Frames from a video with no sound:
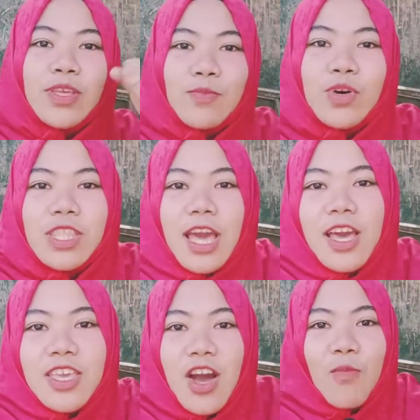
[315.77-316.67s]
buat
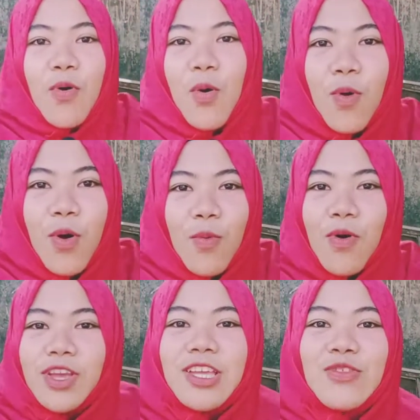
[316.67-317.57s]
yang wow wow
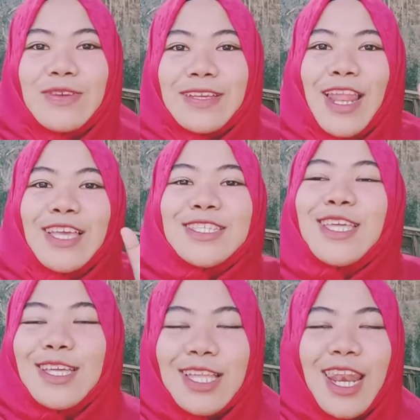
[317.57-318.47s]
wow gitu like
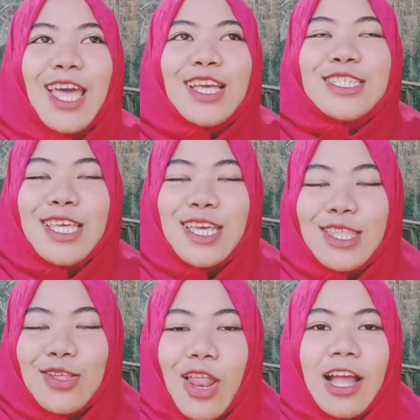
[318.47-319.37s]
stick like stick
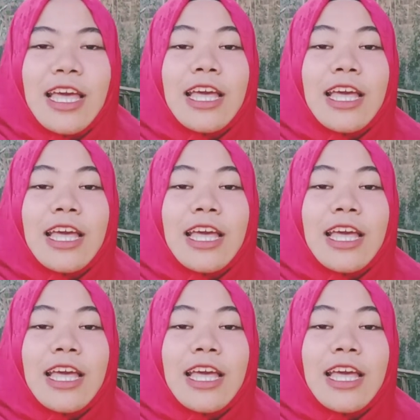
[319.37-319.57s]
itulah